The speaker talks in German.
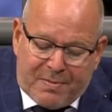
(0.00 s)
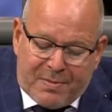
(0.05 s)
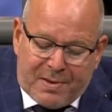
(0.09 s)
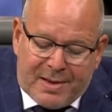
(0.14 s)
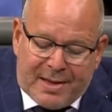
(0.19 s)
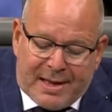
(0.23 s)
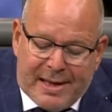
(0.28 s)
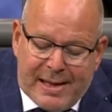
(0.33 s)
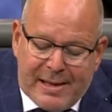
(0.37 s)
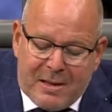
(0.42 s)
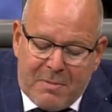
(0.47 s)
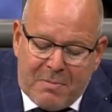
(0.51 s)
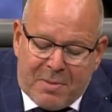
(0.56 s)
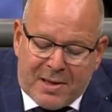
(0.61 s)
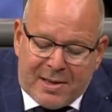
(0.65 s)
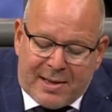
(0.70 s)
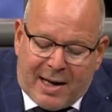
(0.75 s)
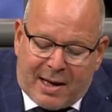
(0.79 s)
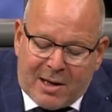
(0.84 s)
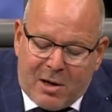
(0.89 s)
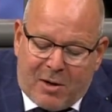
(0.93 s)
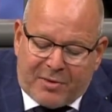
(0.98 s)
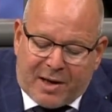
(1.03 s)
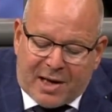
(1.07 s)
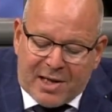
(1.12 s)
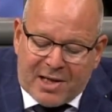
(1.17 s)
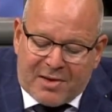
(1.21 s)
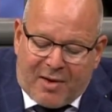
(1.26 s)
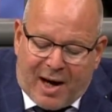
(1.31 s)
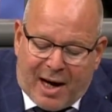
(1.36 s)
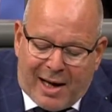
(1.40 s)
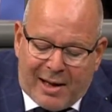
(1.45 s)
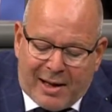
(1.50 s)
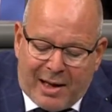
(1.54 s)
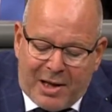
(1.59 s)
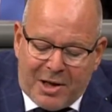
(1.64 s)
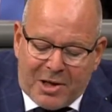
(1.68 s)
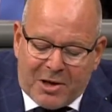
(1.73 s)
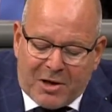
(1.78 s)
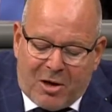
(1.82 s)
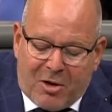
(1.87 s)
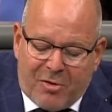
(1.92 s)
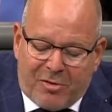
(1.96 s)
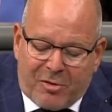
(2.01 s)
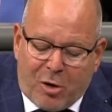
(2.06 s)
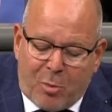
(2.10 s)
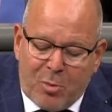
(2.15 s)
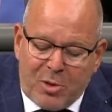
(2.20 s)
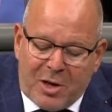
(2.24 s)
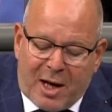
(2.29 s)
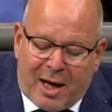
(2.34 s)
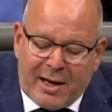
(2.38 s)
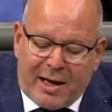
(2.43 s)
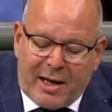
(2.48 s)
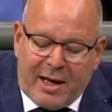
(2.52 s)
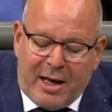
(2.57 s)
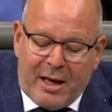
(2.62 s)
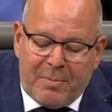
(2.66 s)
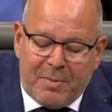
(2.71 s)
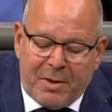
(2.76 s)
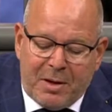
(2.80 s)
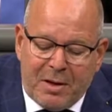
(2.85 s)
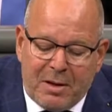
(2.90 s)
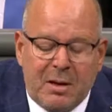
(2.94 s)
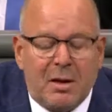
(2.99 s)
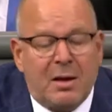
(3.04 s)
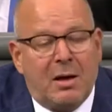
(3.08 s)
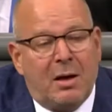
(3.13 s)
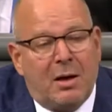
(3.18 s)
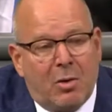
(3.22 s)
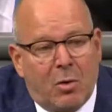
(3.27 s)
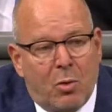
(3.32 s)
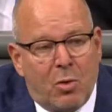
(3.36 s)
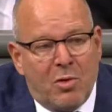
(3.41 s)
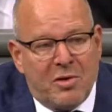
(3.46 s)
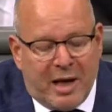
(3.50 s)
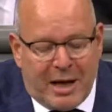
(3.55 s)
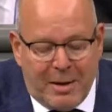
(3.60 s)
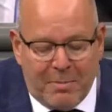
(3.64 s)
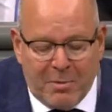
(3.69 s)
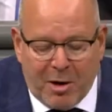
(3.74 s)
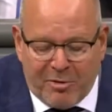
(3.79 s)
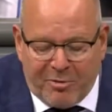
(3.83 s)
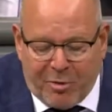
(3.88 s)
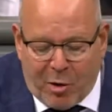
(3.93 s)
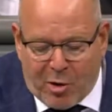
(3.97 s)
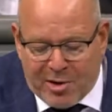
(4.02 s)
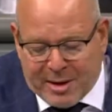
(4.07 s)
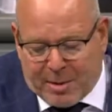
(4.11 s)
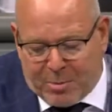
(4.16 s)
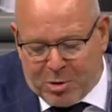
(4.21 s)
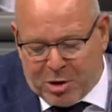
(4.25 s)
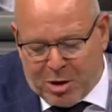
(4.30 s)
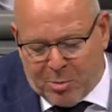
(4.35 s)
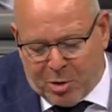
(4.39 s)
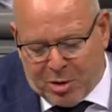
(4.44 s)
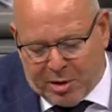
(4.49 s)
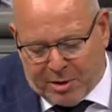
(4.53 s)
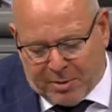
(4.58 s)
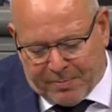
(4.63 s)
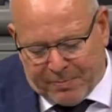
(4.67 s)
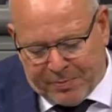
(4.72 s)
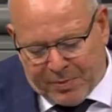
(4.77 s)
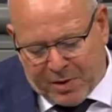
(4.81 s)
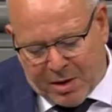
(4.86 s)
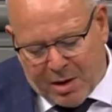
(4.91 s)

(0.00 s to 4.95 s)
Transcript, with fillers: zielten bislang auf das Wahlrecht auf kommunaler Ebene und eben auf Volksabstimmungen.